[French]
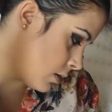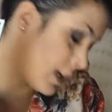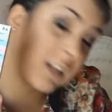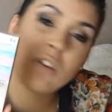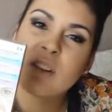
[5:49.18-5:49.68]

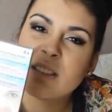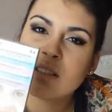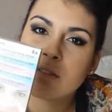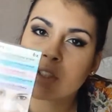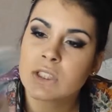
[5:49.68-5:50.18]

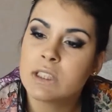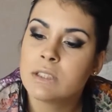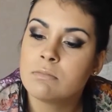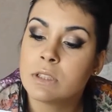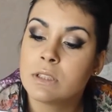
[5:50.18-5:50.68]
99 euh,
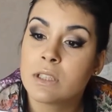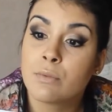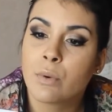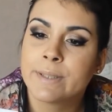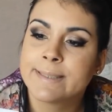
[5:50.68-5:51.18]
centimes, j'ai dit ça
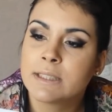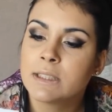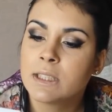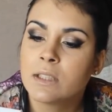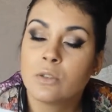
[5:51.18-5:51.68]
vaut rien.
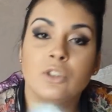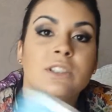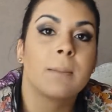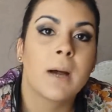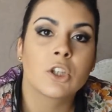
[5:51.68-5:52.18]
Si
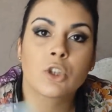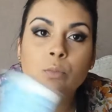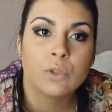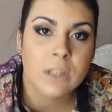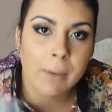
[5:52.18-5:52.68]
ça marche, tant
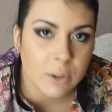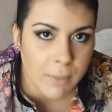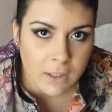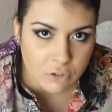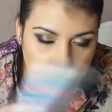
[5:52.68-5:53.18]
mieux, ça marche
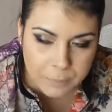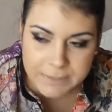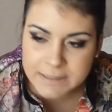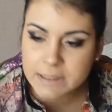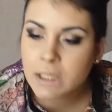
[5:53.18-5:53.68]
pas, tant
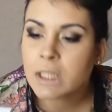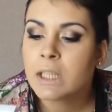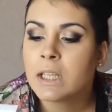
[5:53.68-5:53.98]
pis.